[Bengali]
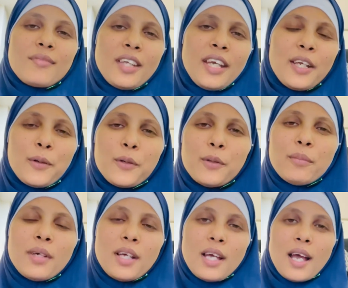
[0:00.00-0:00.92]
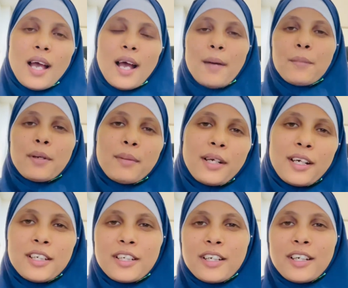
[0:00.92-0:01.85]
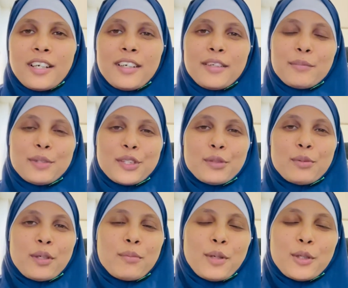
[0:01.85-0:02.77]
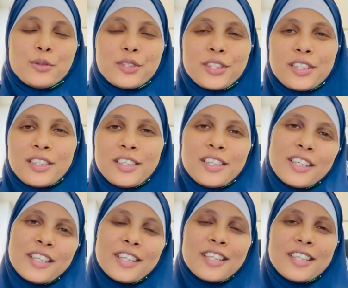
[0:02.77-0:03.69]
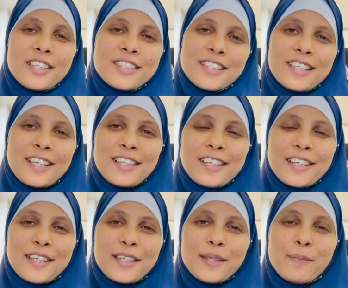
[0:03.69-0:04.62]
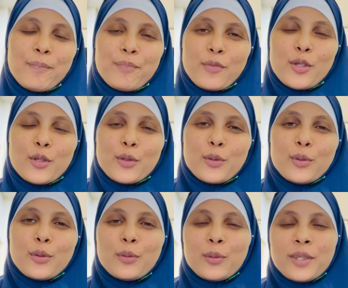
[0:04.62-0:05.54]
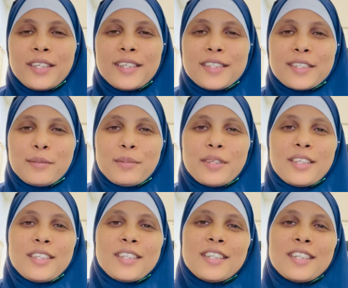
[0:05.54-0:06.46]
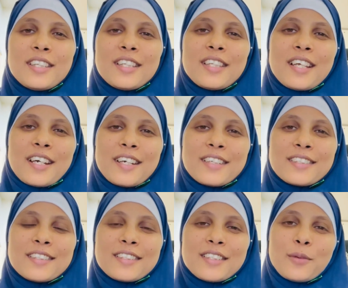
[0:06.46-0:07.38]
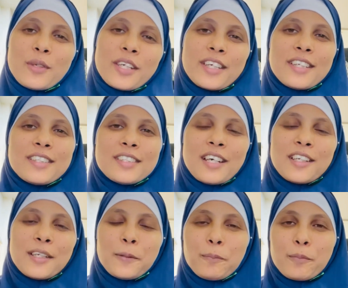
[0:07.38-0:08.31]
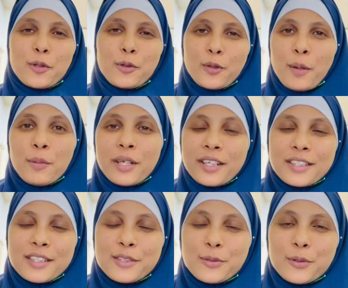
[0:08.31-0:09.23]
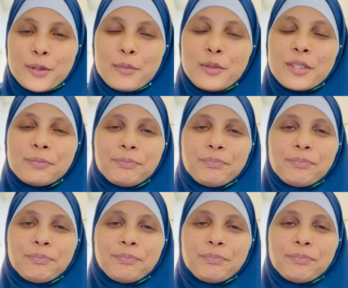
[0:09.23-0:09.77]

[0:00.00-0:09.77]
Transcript: এরকম আমরা বাঙালিরা বেশিরভাগ মানুষই হিন্দি সিরিয়াল দেখি তো ওই হিসেবেই হিন্দি দেখা গেছে যে অনেকেই জানেন কিন্তু আমার একটা স্টোরি বলি